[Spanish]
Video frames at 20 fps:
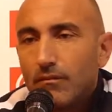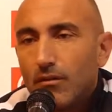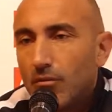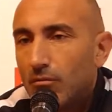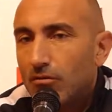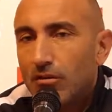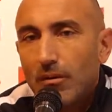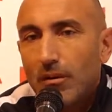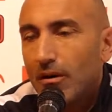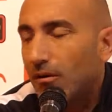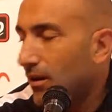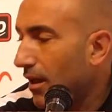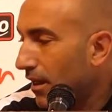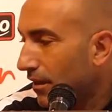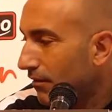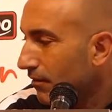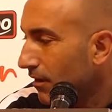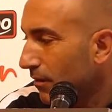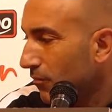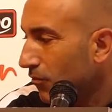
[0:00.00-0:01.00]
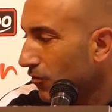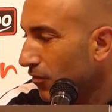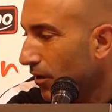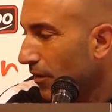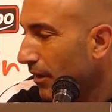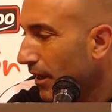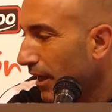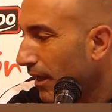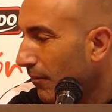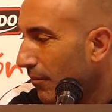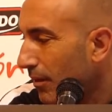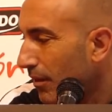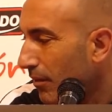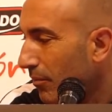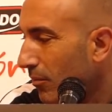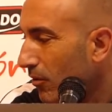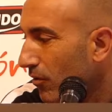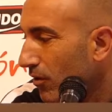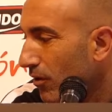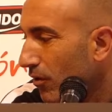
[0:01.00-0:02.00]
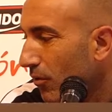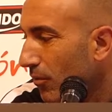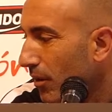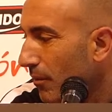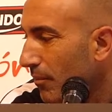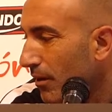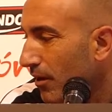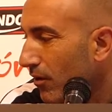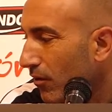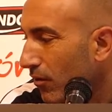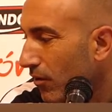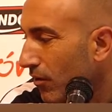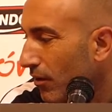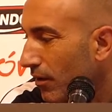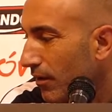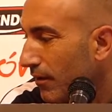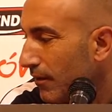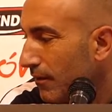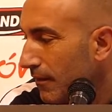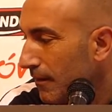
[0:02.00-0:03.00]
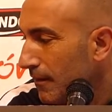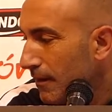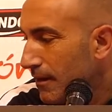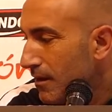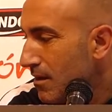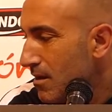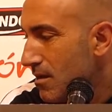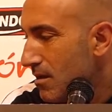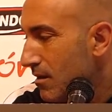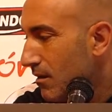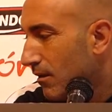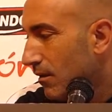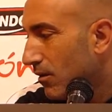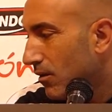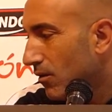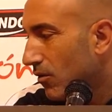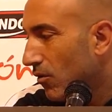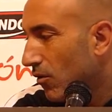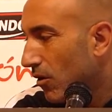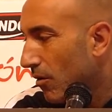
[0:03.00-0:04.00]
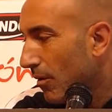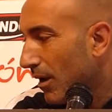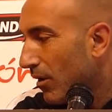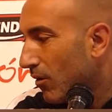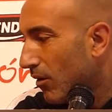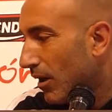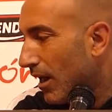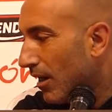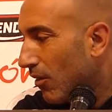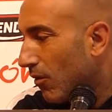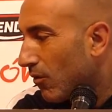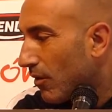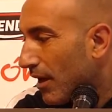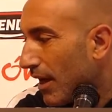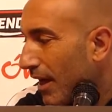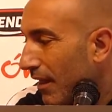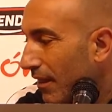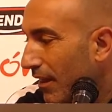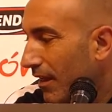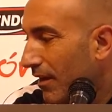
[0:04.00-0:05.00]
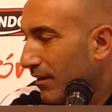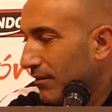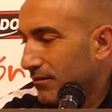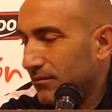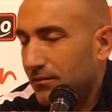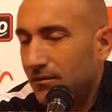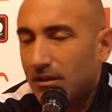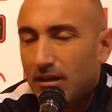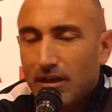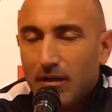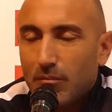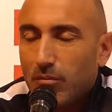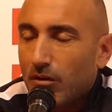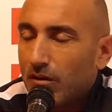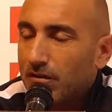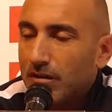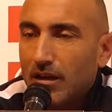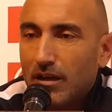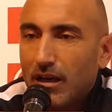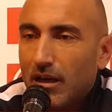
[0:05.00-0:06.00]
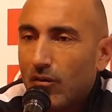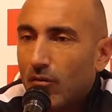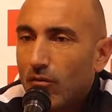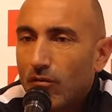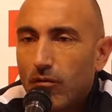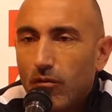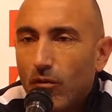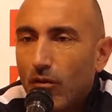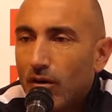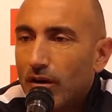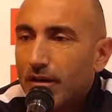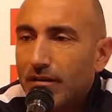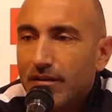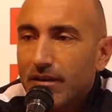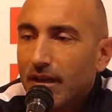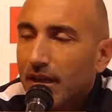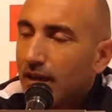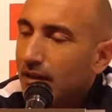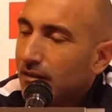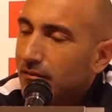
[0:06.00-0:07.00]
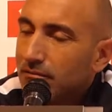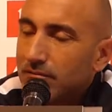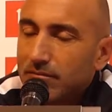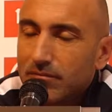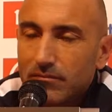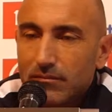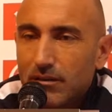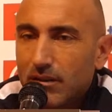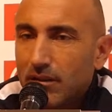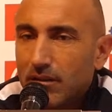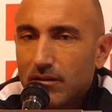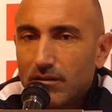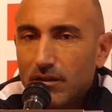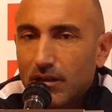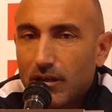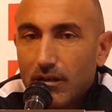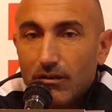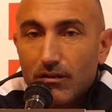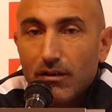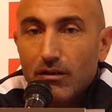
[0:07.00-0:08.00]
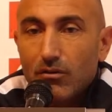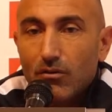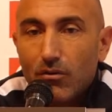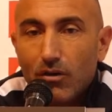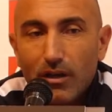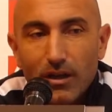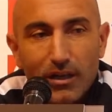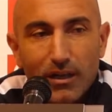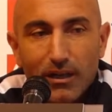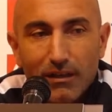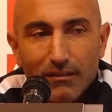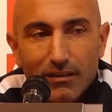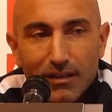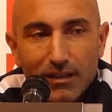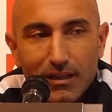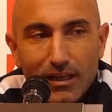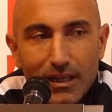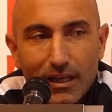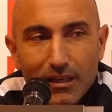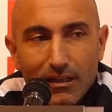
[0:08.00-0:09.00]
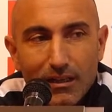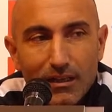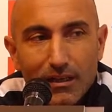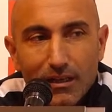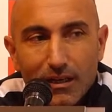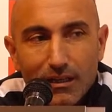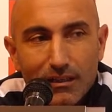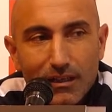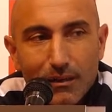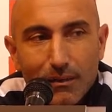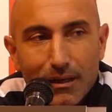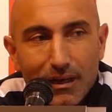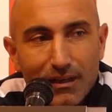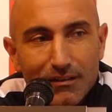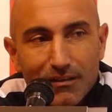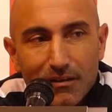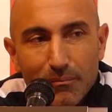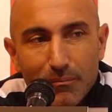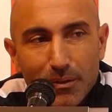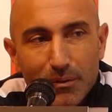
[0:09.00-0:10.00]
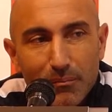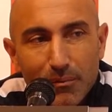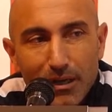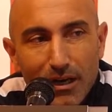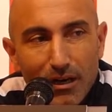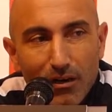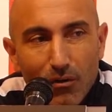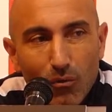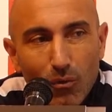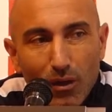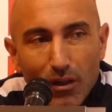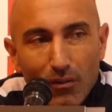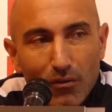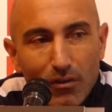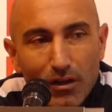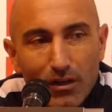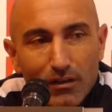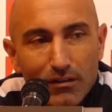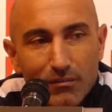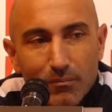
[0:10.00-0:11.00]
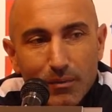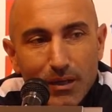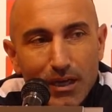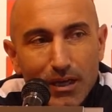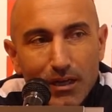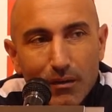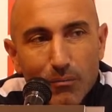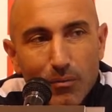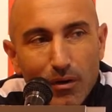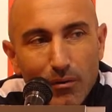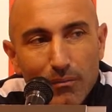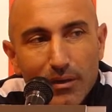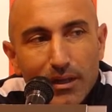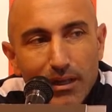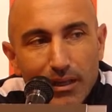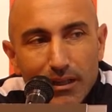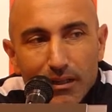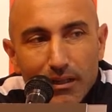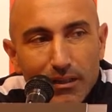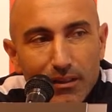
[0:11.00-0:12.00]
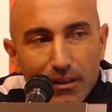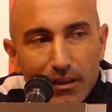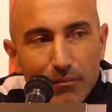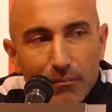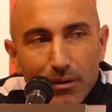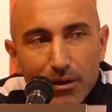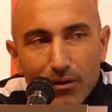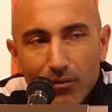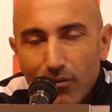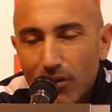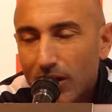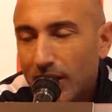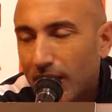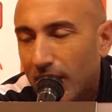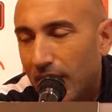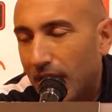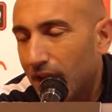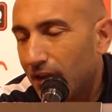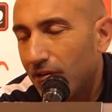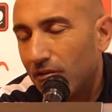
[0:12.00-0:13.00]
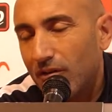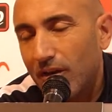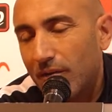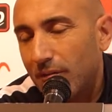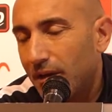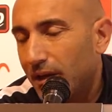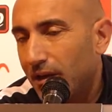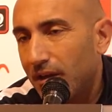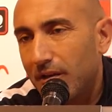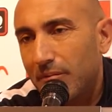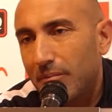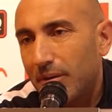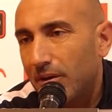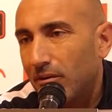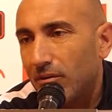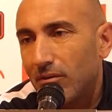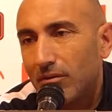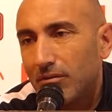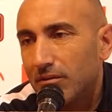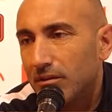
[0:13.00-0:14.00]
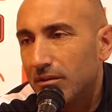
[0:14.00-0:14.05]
No hemos hablado nada. Estamos todavía a principios de noviembre. No he, no he valorado nada de que pueda salir algún futbolista. Sí que es cierto que la Secretaría Técnica trabaja siempre en mirar jugadores para que puedan venir en diciembre o de cara al año que viene, pero